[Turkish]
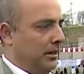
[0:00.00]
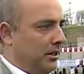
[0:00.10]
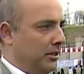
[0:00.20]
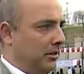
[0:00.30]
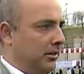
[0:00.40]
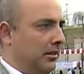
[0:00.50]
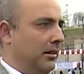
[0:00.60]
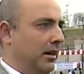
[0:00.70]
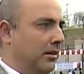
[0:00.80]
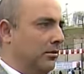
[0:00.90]
için
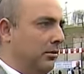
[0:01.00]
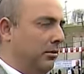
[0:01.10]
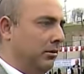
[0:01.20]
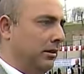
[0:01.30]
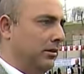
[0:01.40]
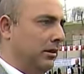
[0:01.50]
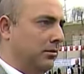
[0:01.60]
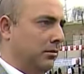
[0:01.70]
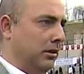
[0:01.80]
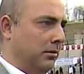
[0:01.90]
e, her türlü
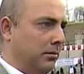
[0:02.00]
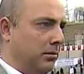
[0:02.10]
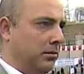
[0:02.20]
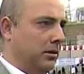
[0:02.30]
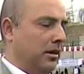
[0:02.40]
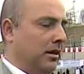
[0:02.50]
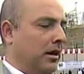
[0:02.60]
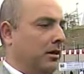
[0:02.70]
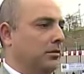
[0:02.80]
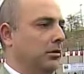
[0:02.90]
organizasyonu yapıyoruz.
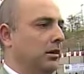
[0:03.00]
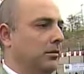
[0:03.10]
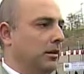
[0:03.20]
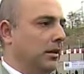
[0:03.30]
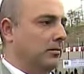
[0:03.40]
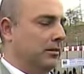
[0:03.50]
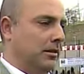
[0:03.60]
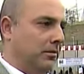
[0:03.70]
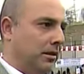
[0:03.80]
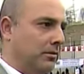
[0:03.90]
Her türlü imkanımızı
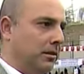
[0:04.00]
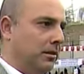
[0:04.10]
seferber